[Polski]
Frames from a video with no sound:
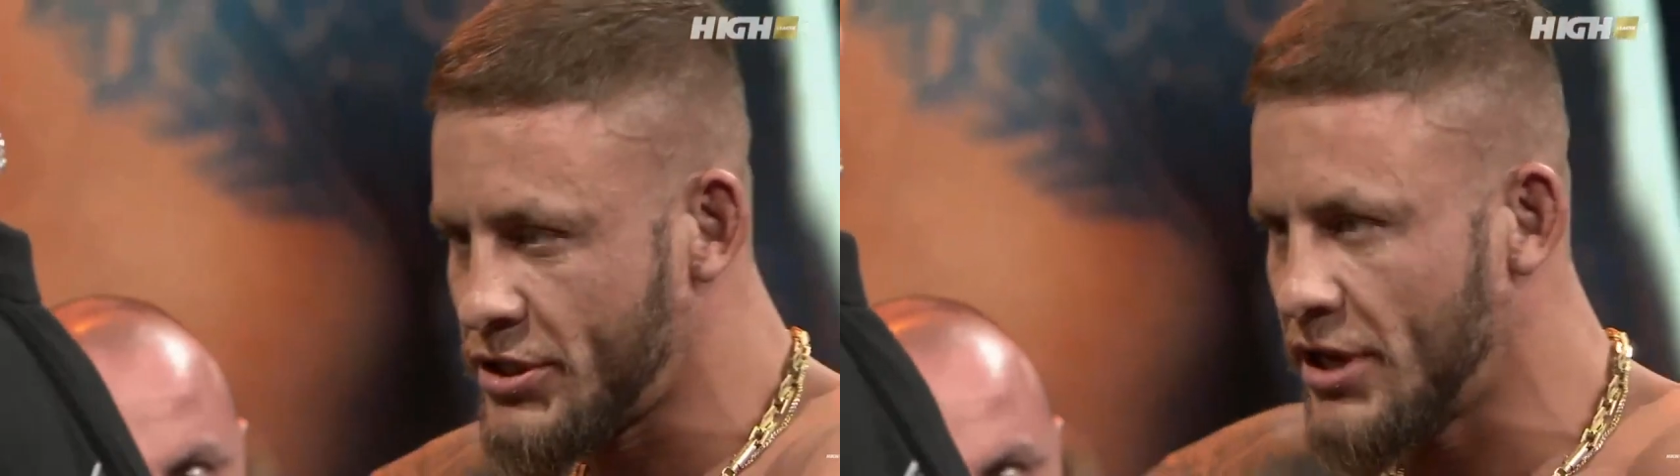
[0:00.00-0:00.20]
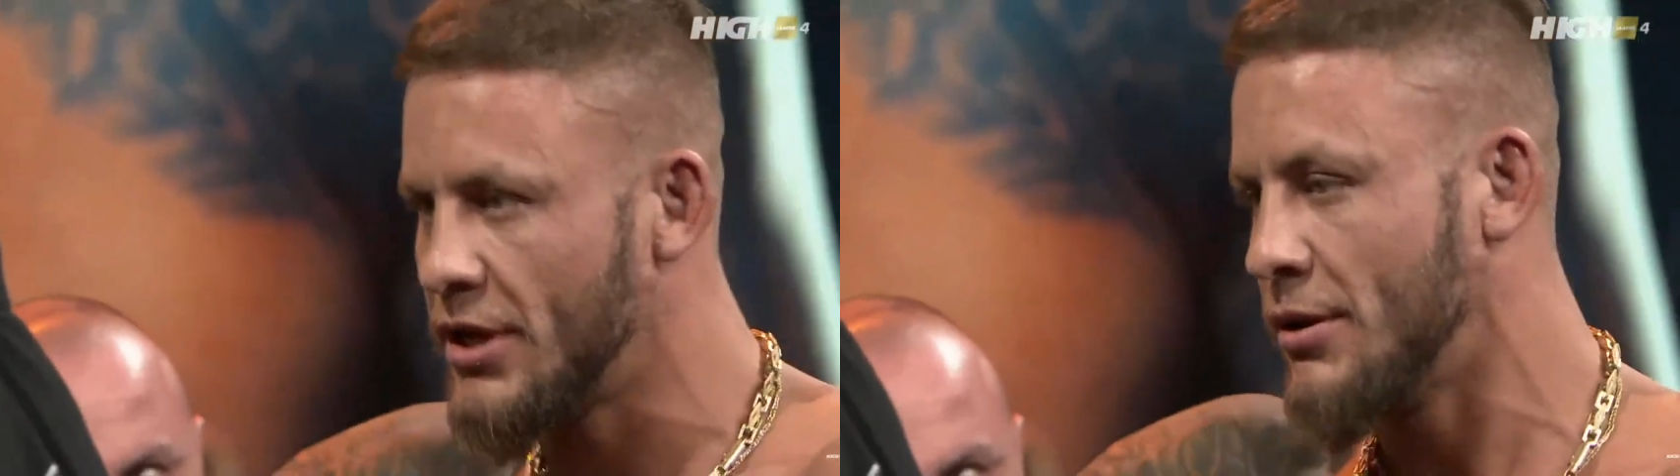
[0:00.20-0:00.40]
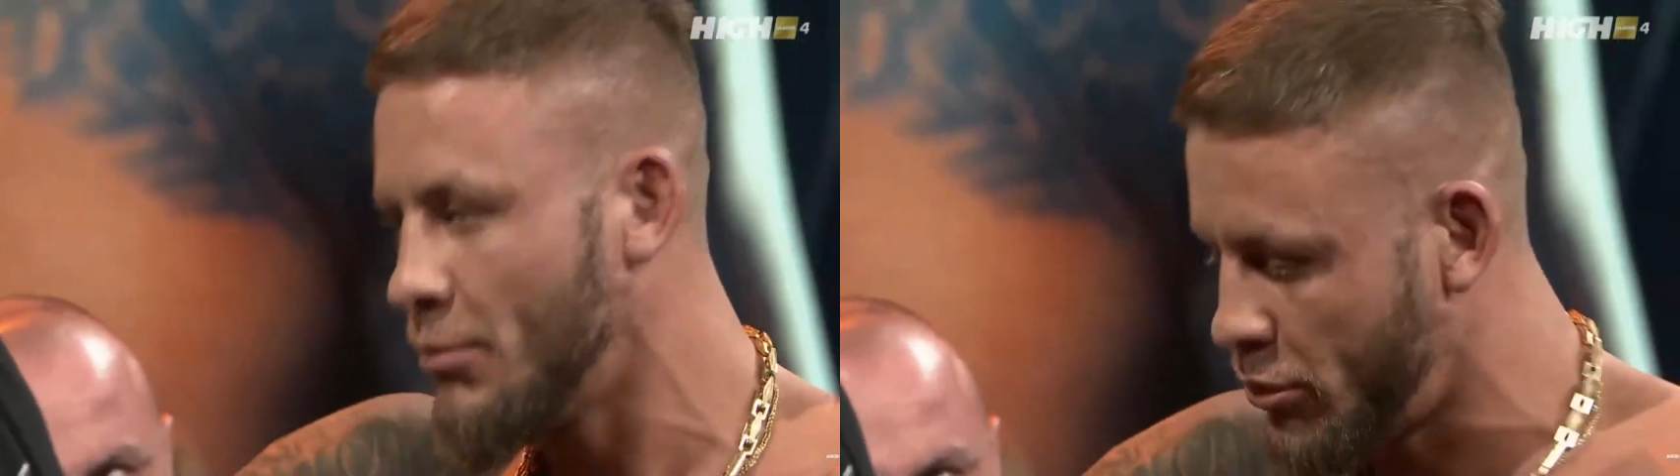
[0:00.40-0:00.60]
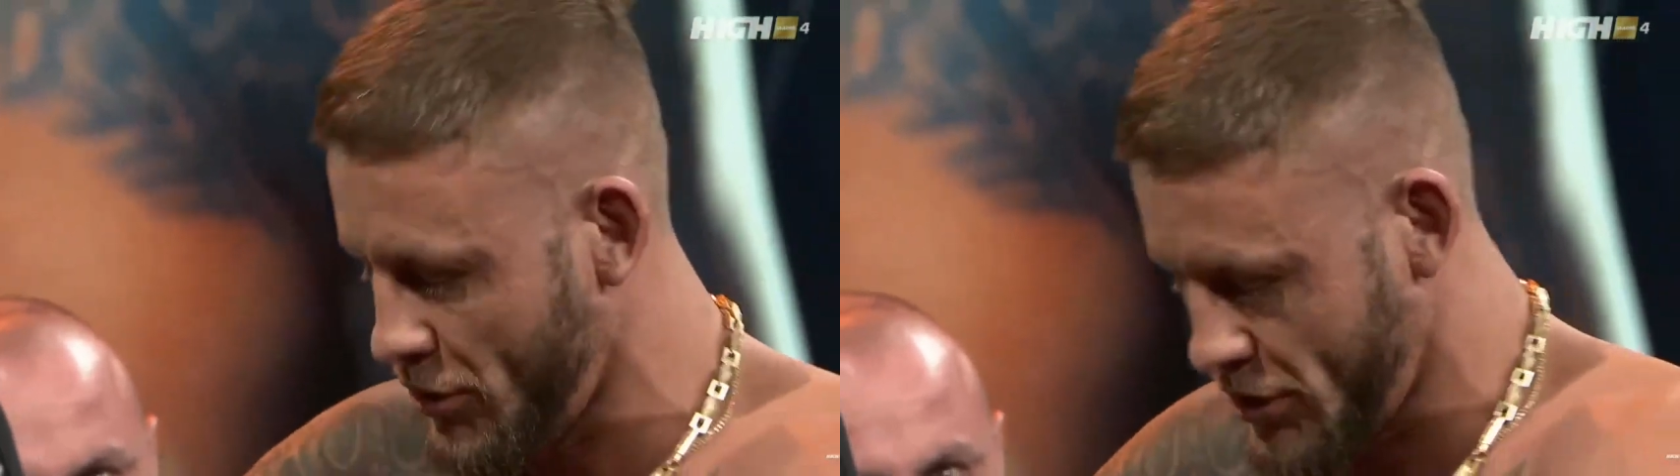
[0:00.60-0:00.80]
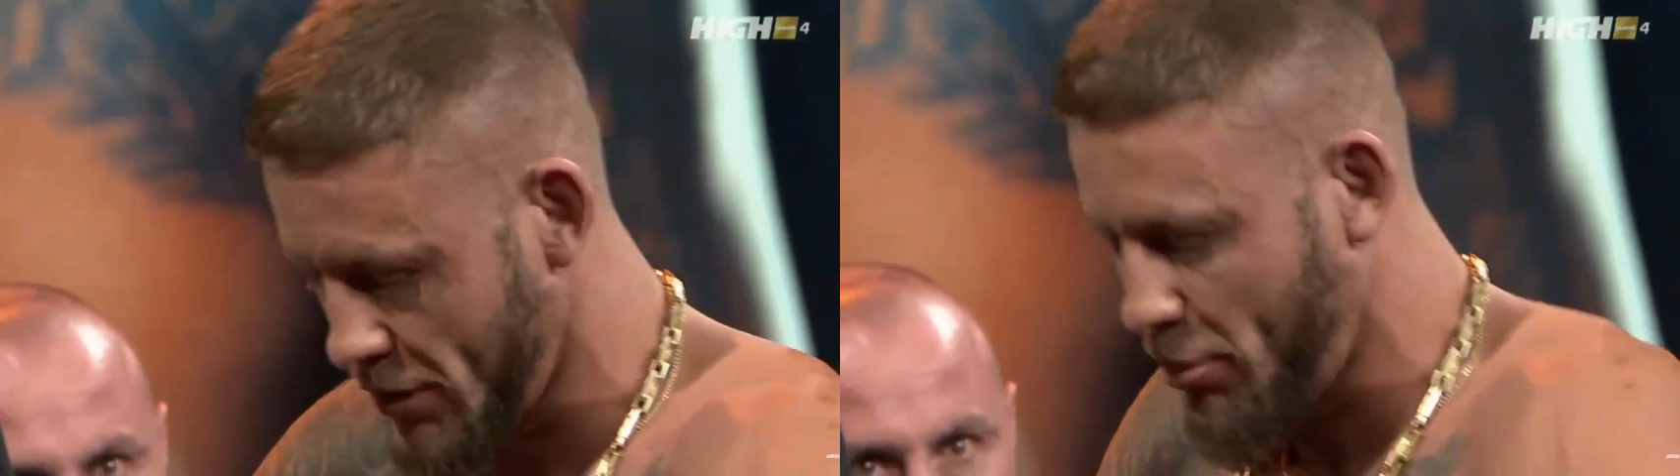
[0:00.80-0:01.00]
No puśćcie,
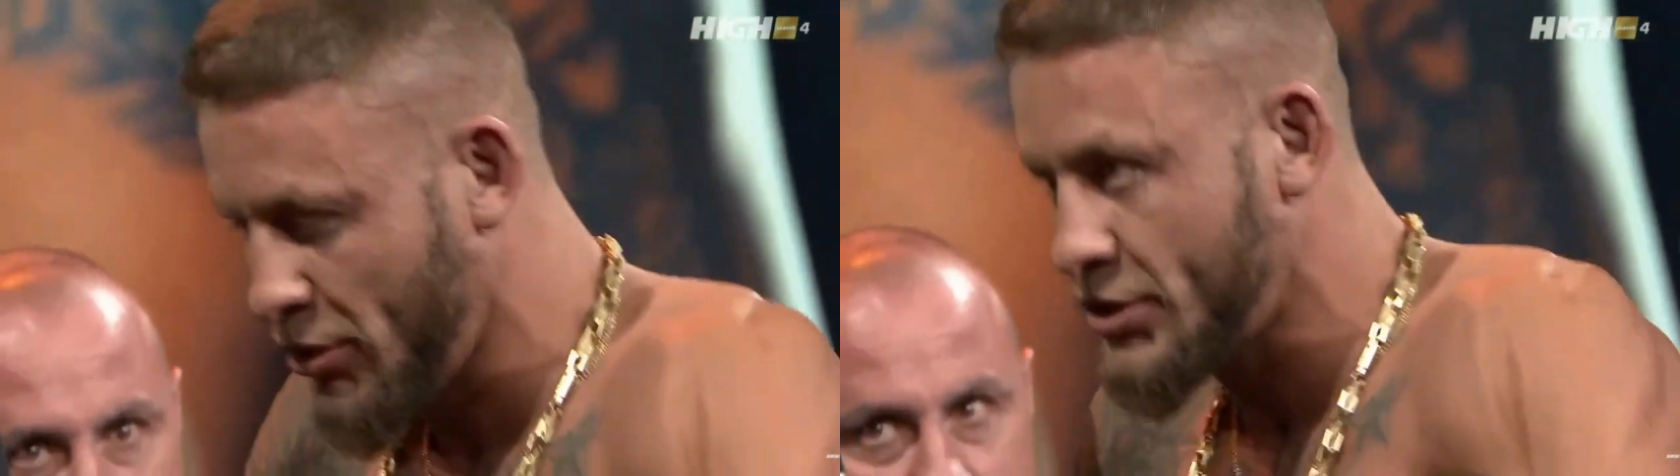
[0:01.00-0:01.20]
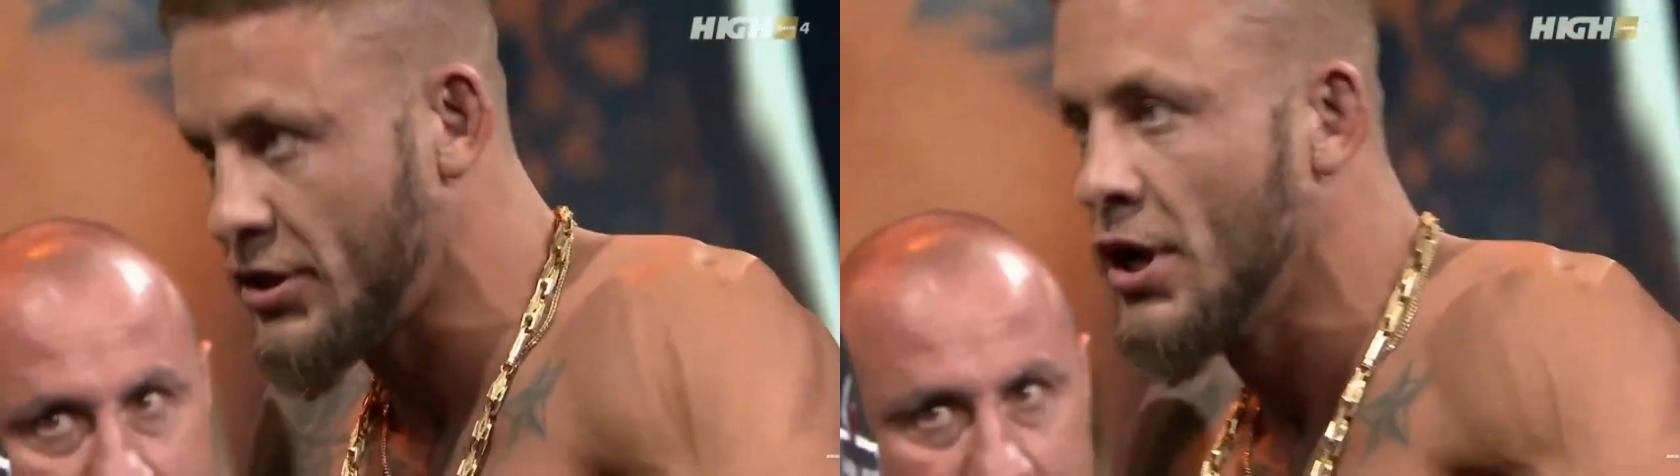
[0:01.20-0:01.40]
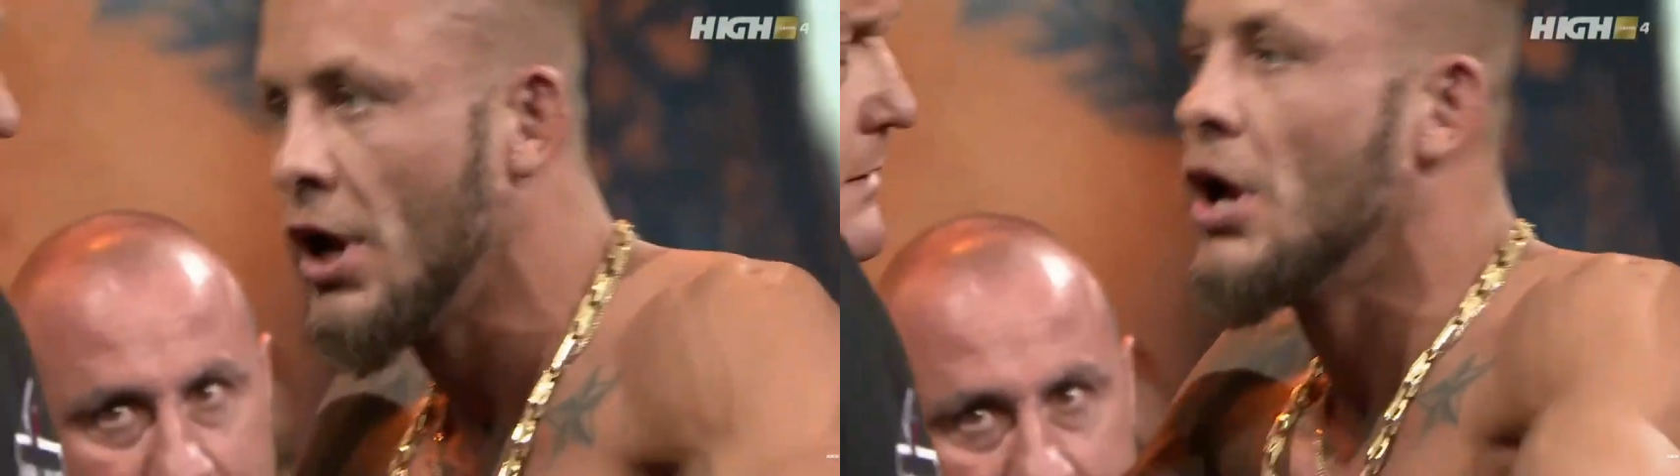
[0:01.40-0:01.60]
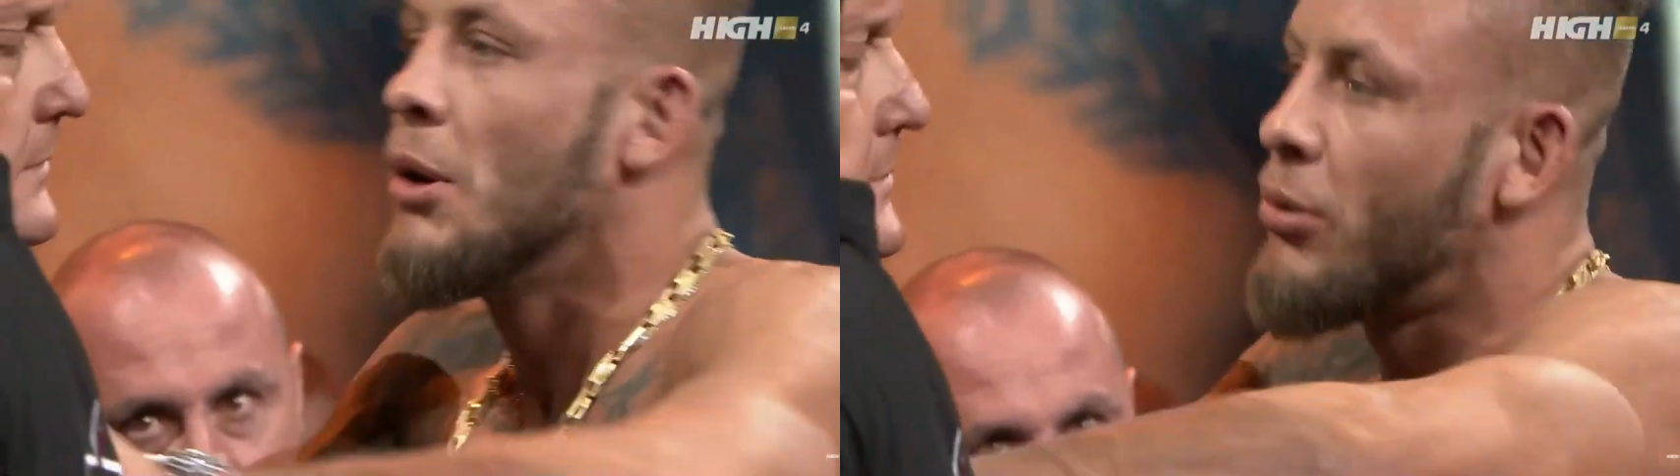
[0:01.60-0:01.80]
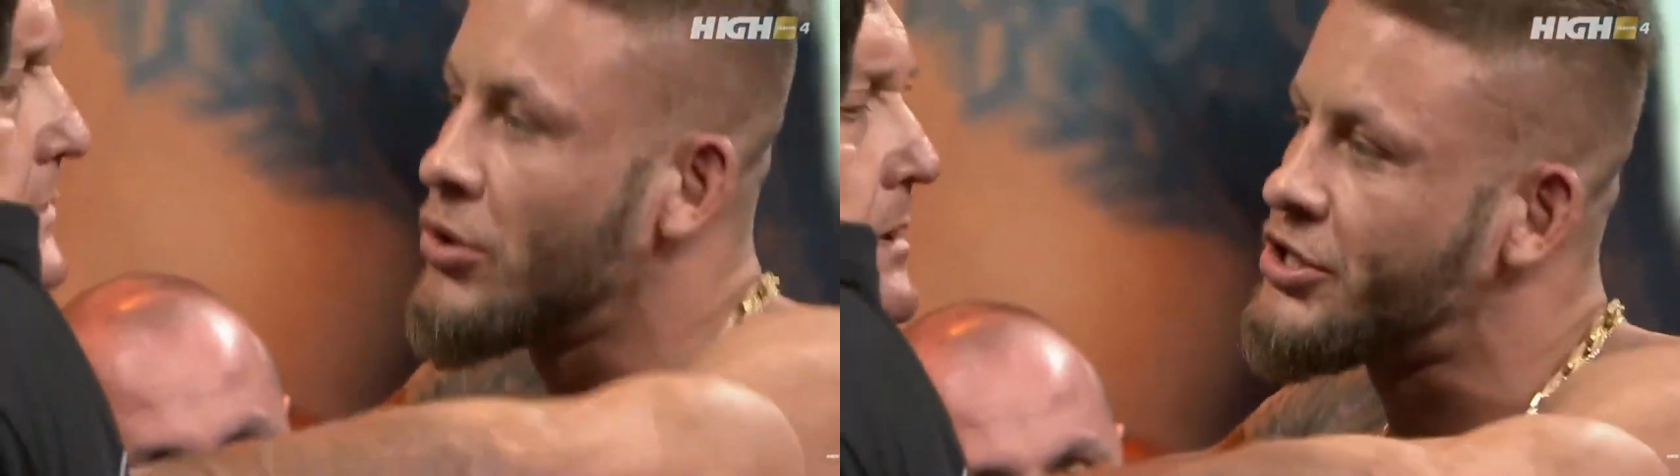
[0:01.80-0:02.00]
puśćcie.
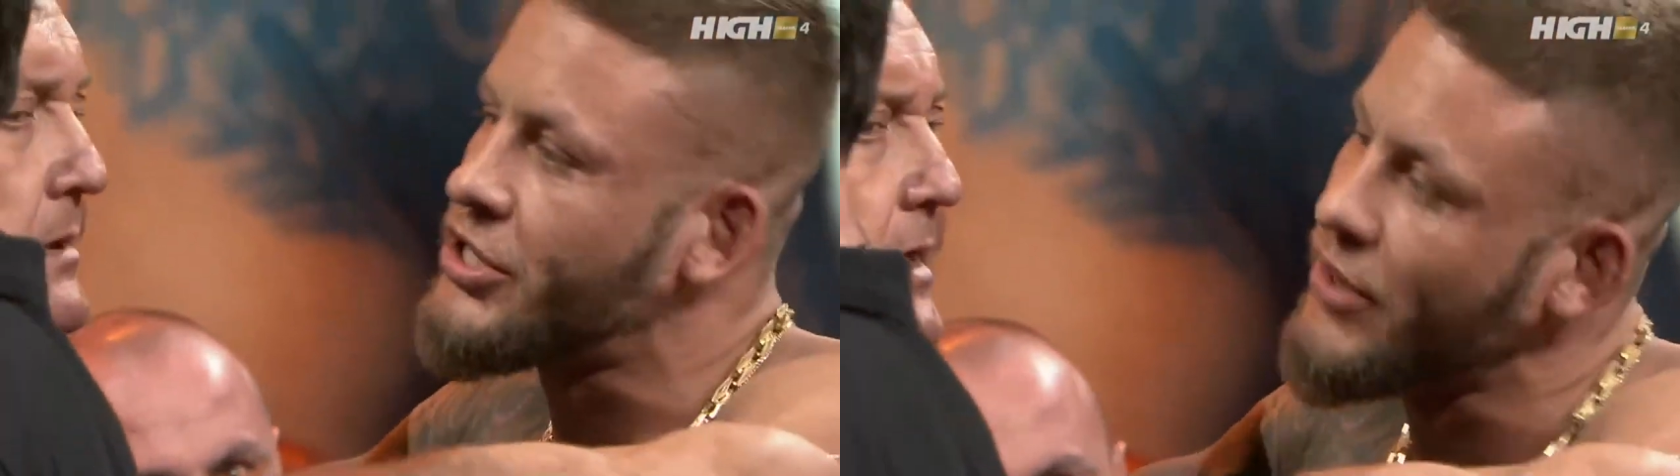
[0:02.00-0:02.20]
Puśćcie,